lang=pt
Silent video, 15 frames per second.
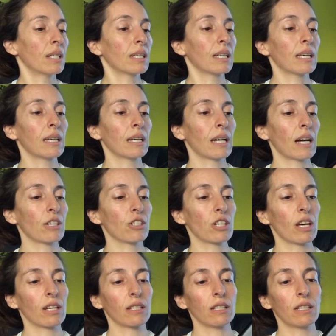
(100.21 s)
que
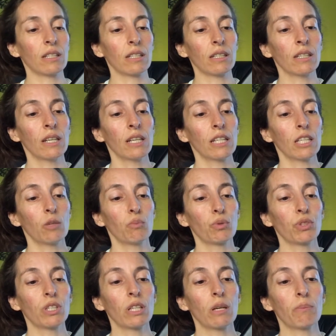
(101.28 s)
encaixa aqui e
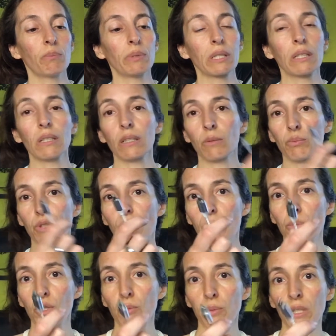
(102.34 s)
poderia perdê-la porque é
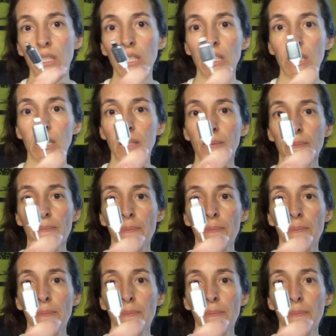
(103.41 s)
muito pequenina.